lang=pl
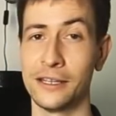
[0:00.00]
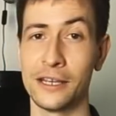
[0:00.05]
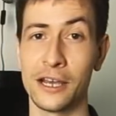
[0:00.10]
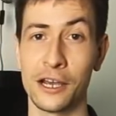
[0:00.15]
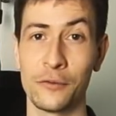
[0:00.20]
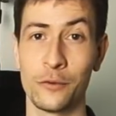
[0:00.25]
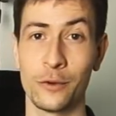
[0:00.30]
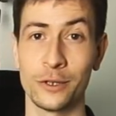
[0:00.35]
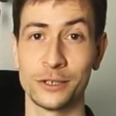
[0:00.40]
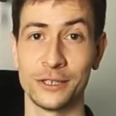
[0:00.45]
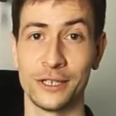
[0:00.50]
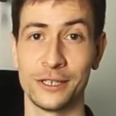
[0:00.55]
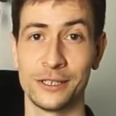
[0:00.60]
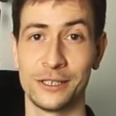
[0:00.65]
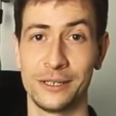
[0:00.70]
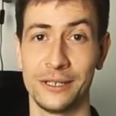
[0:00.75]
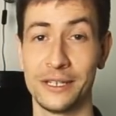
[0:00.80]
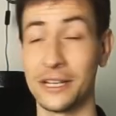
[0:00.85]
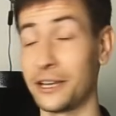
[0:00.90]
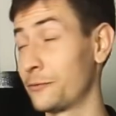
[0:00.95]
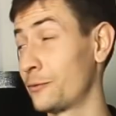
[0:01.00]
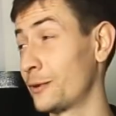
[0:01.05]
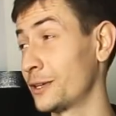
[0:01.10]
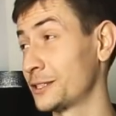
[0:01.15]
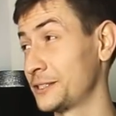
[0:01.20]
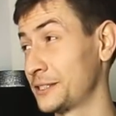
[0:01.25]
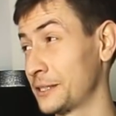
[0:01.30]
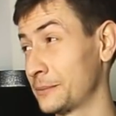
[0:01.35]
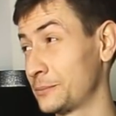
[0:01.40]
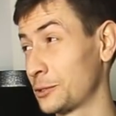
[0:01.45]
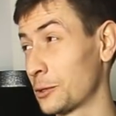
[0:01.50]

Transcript: jak właśnie, jak właśnie na